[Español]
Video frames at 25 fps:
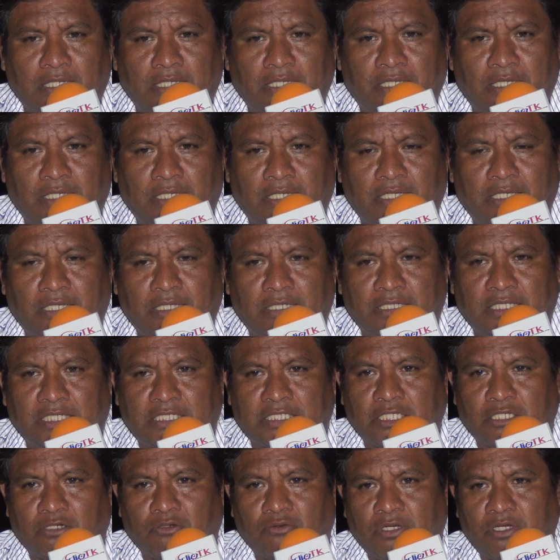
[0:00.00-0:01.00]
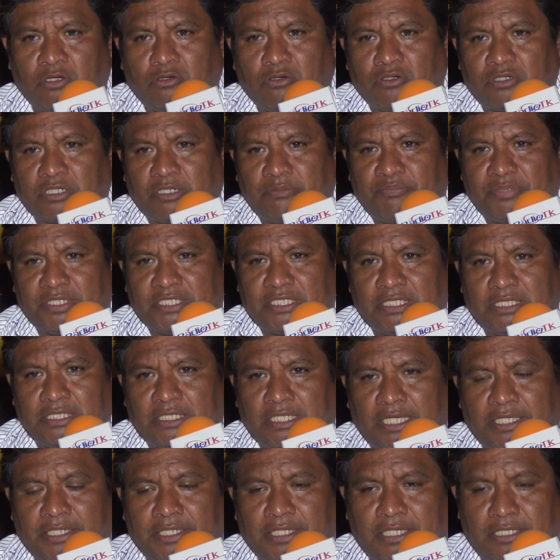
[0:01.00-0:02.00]
eh, desde luego
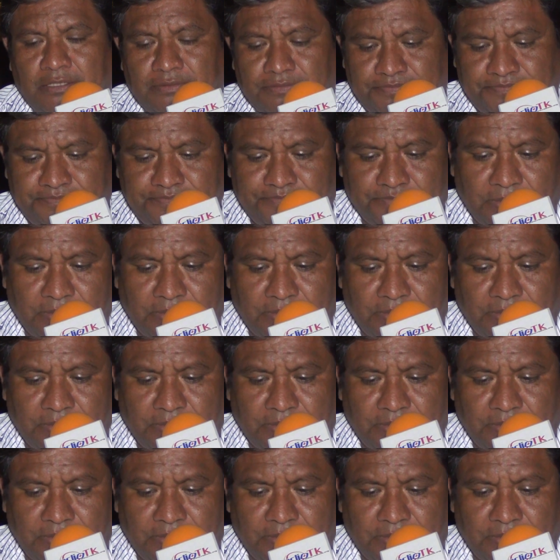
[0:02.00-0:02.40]
representada